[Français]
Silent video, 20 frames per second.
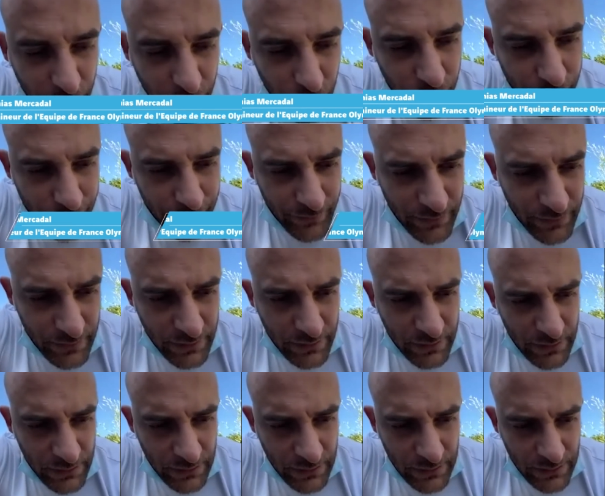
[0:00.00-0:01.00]
Rio.
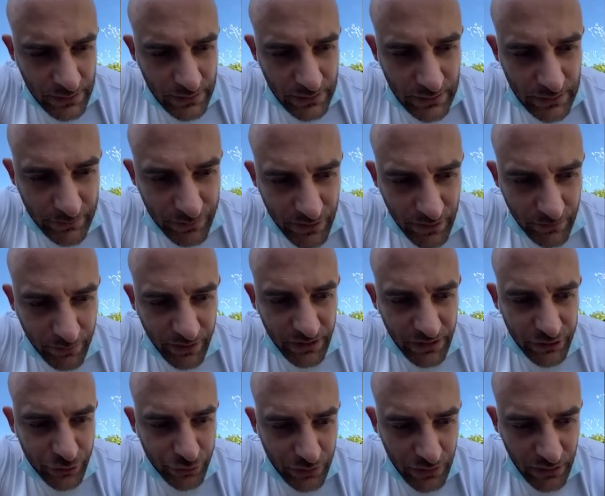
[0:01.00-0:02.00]
Et puis
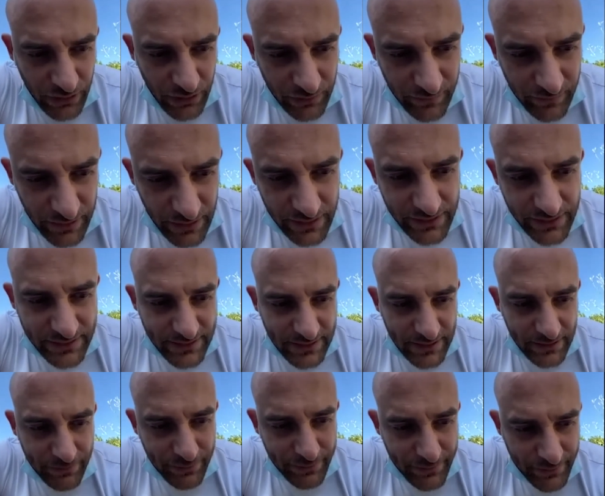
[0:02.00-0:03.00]
après, je suis arrivé à
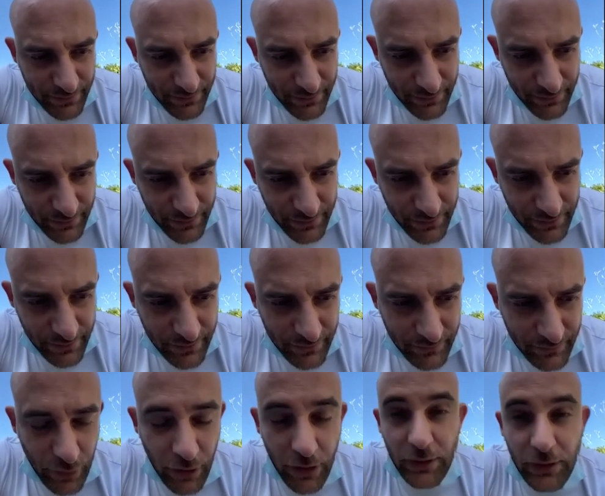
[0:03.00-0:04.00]
l'INSEP.
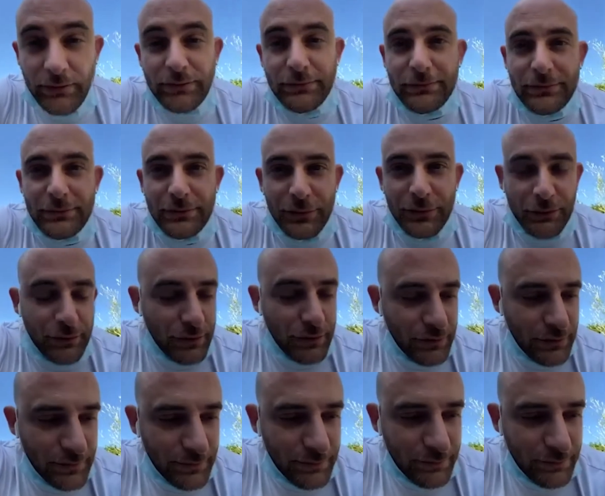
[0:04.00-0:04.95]
voilà. Donc